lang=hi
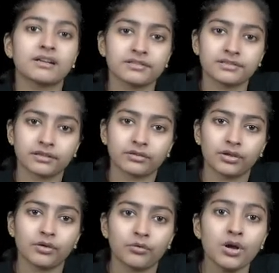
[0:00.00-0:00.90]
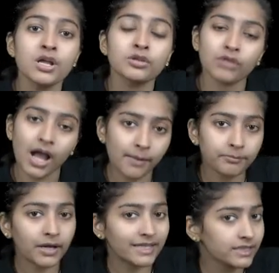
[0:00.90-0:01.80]
कर सकते हो तो आप
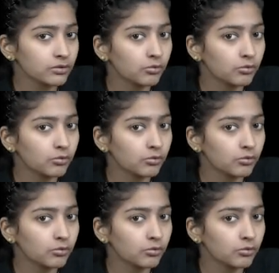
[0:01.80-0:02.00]
ऐसे